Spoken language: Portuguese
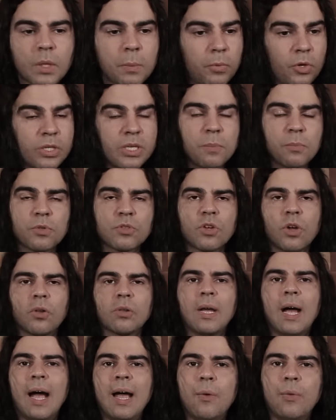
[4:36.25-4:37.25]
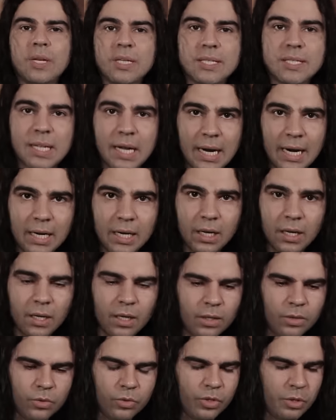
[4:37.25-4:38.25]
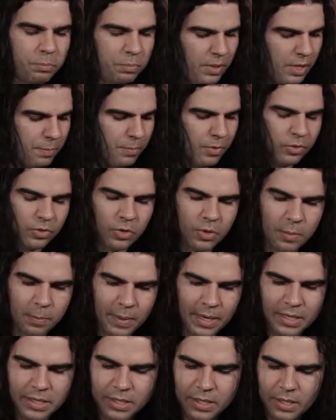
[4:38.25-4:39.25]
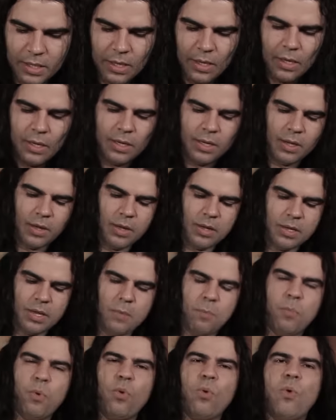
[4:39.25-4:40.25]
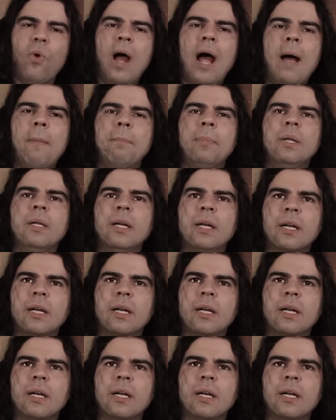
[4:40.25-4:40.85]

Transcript: por exemplo, o solo da Highway Star, do Deep Purple, tem uma parte que é, que é um pouco rápida,